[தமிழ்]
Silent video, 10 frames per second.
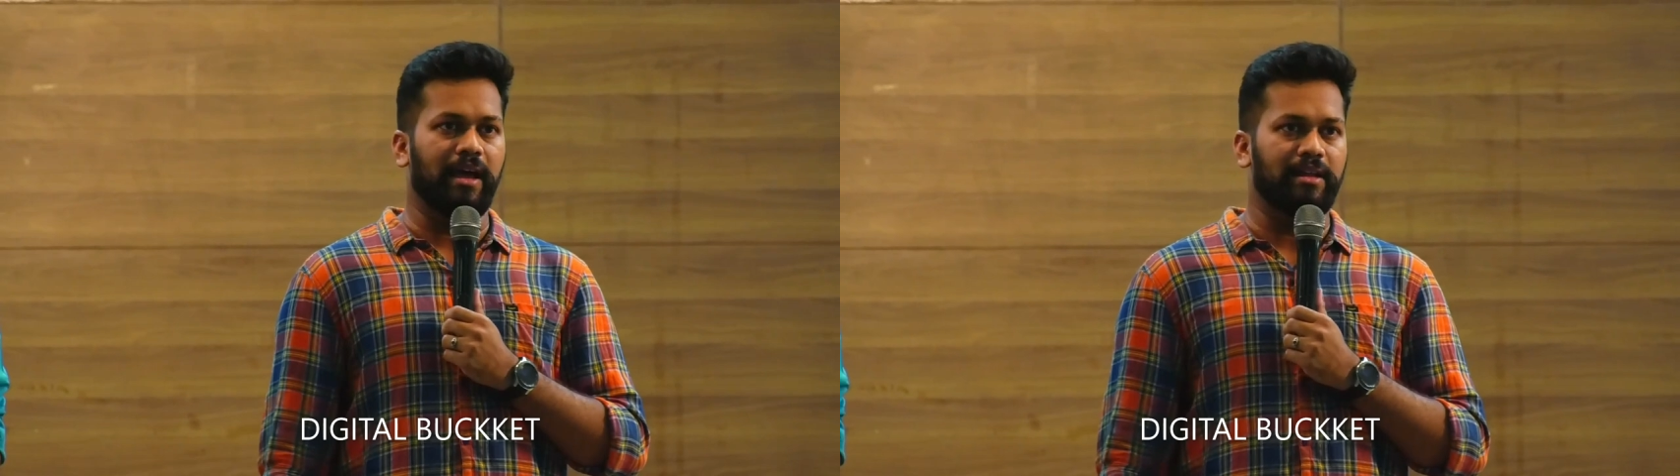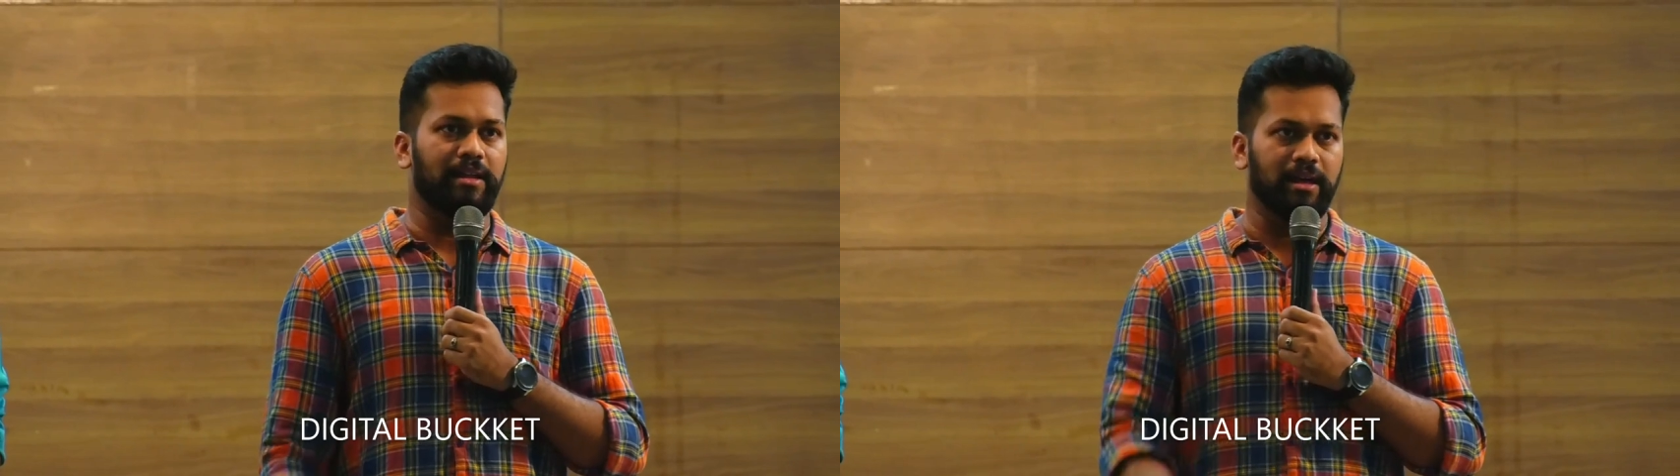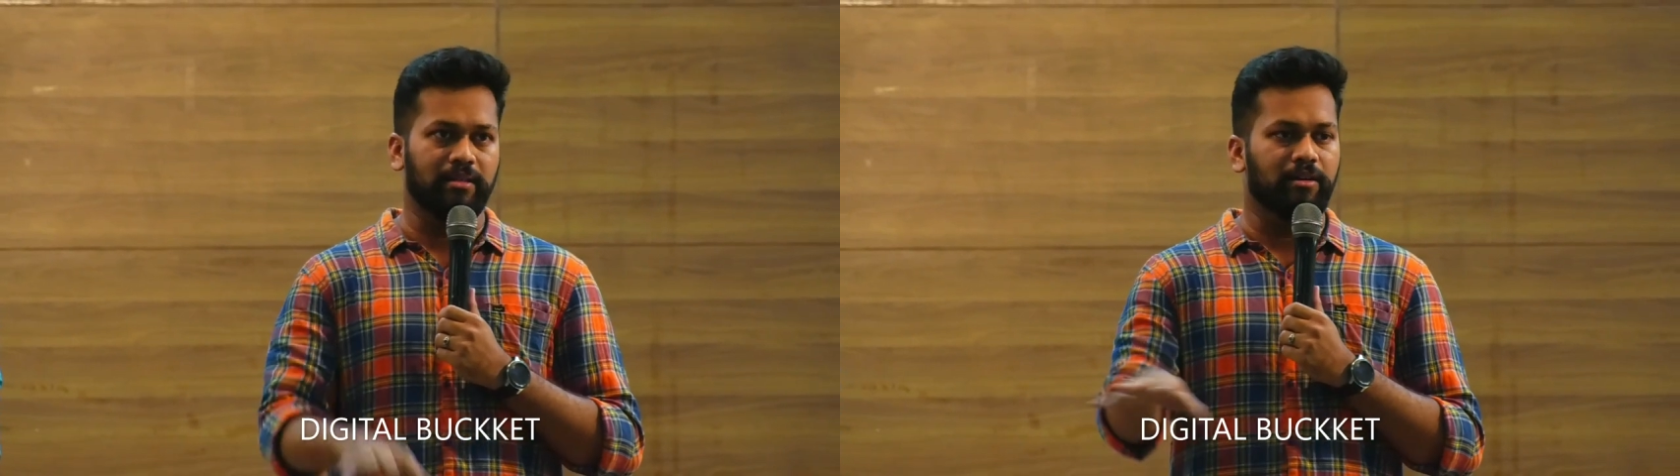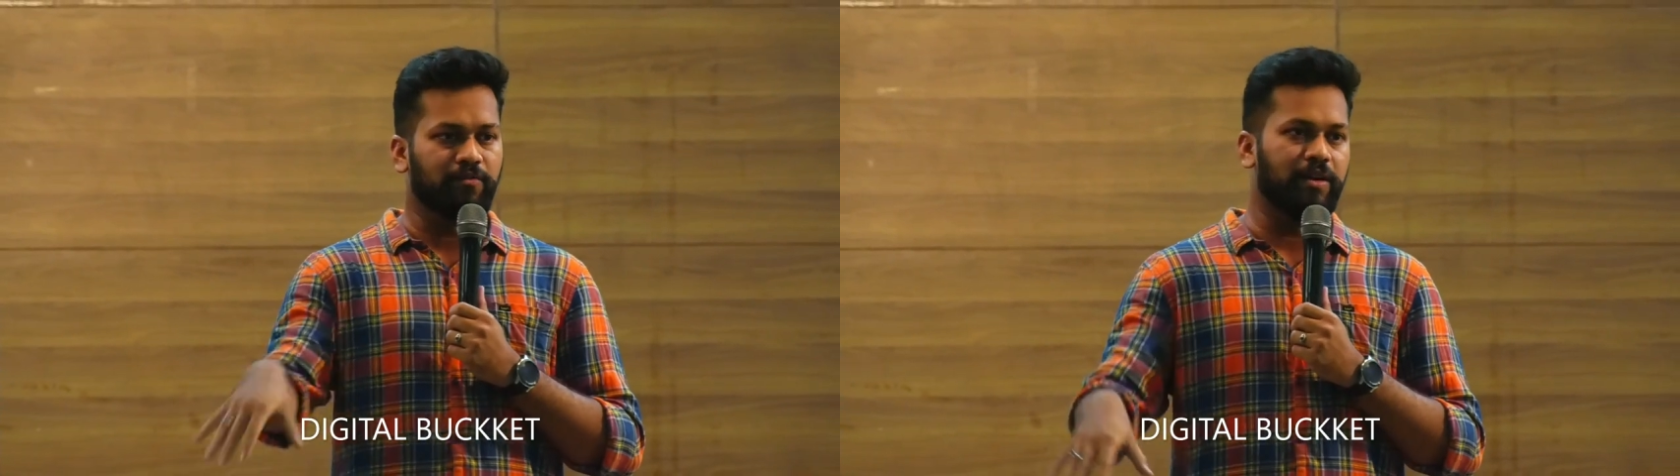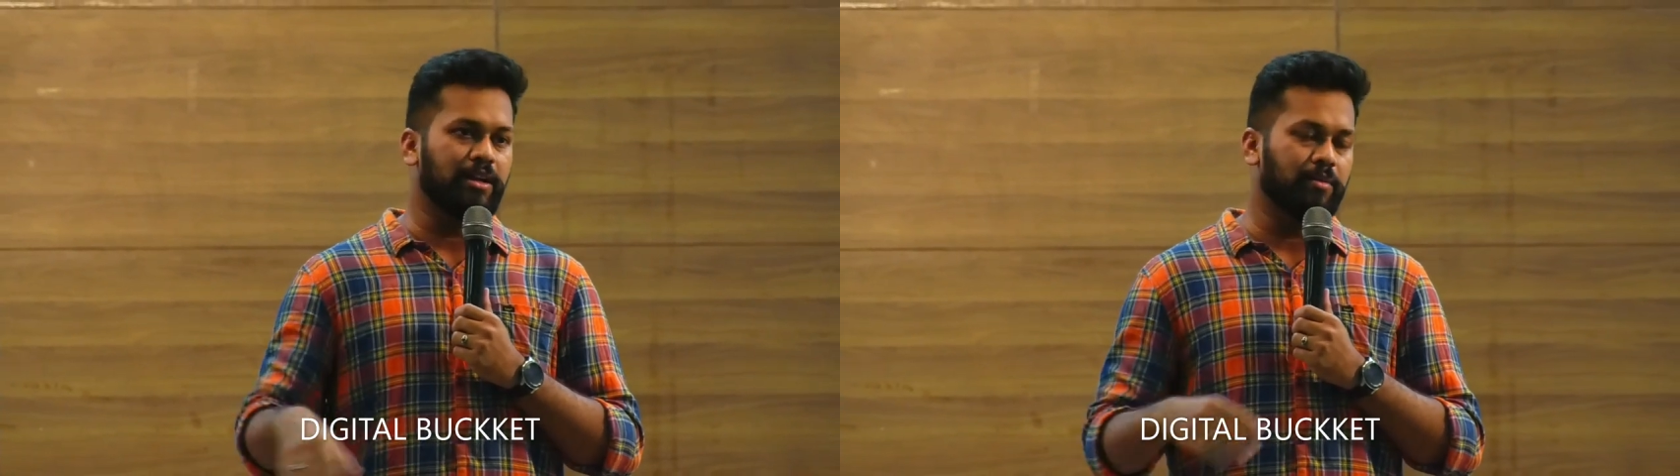தேன் எனி
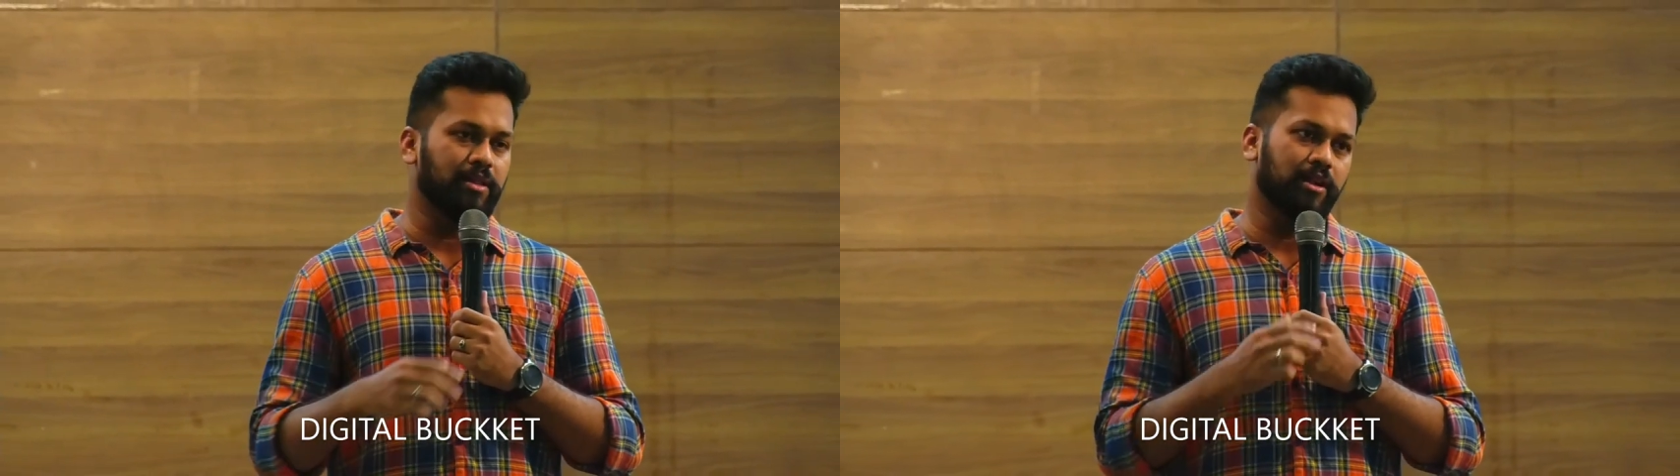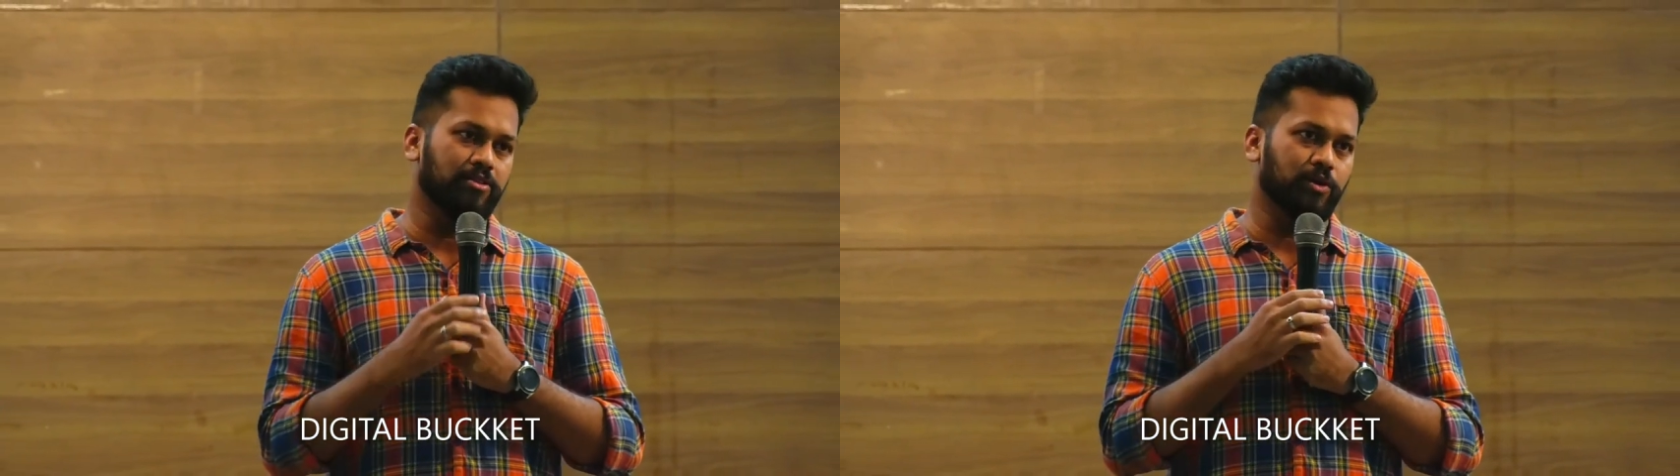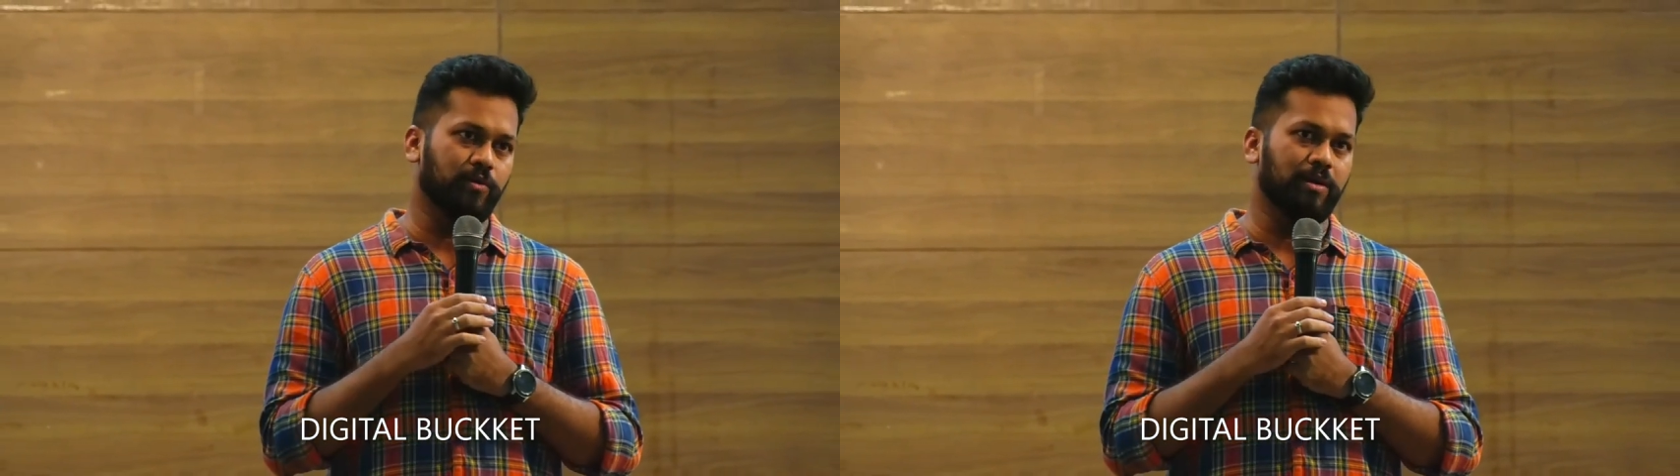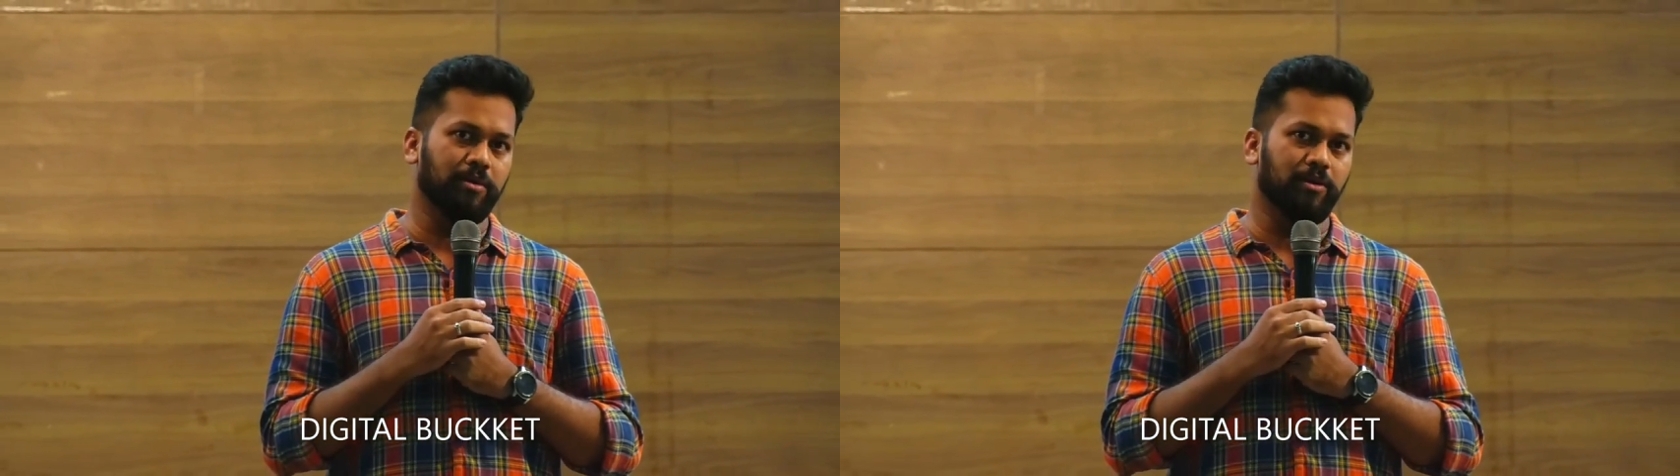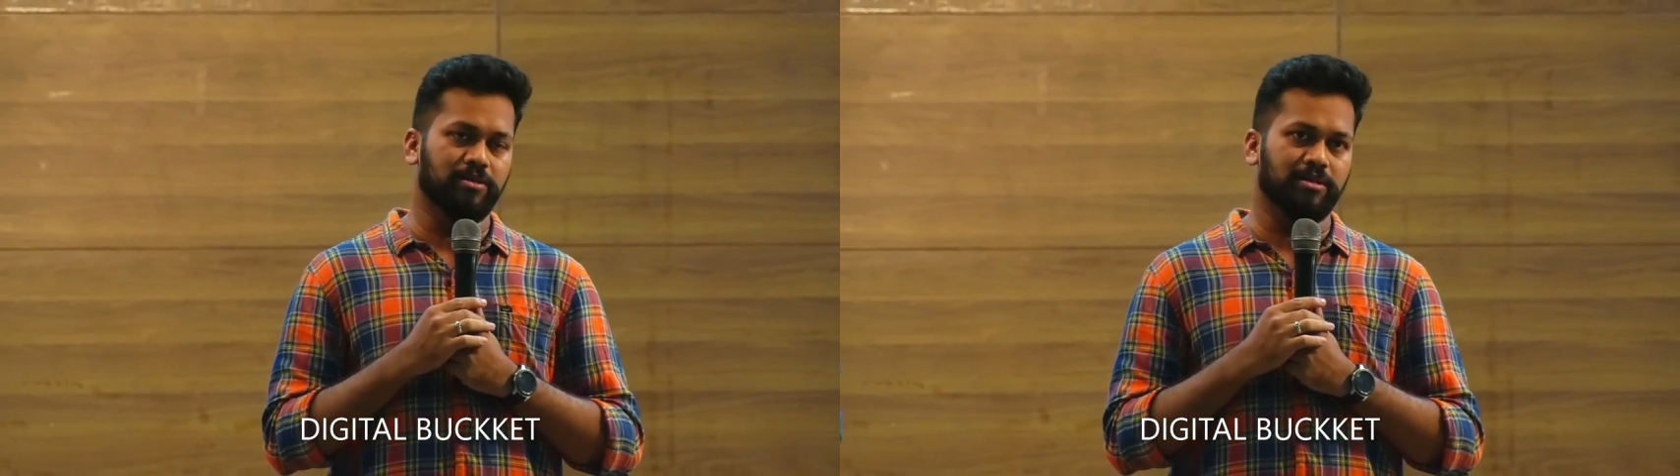அதர் ஃபீல்டு அப்படின்னு தான் நான்
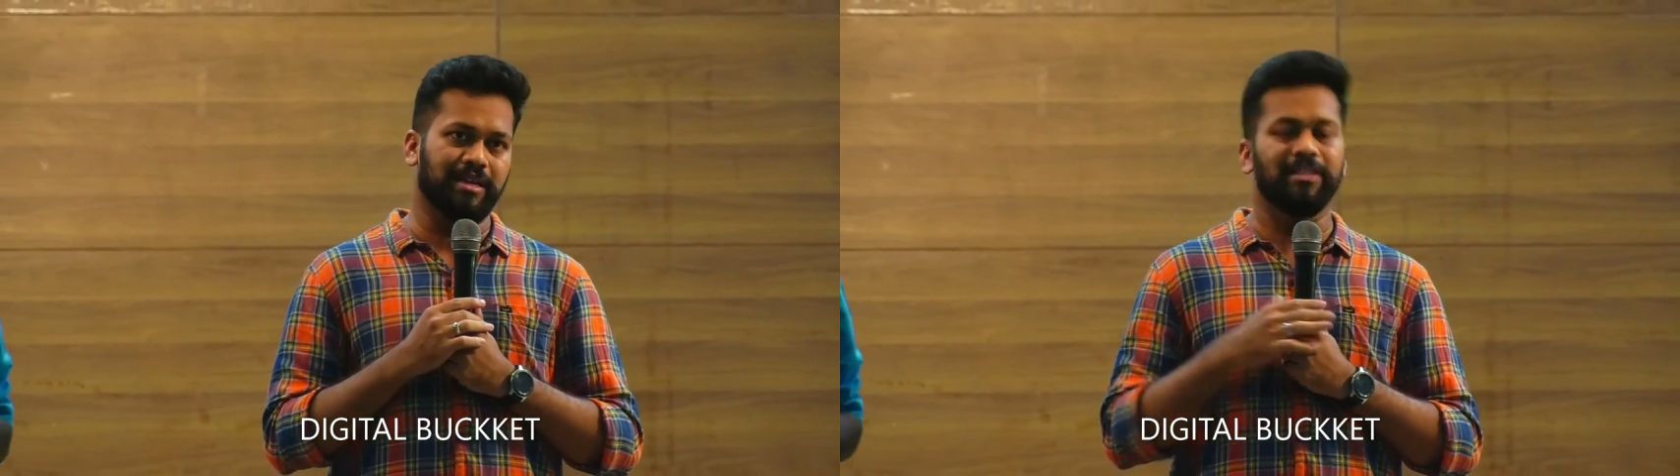சொல்லுவேன் பிகாஸ்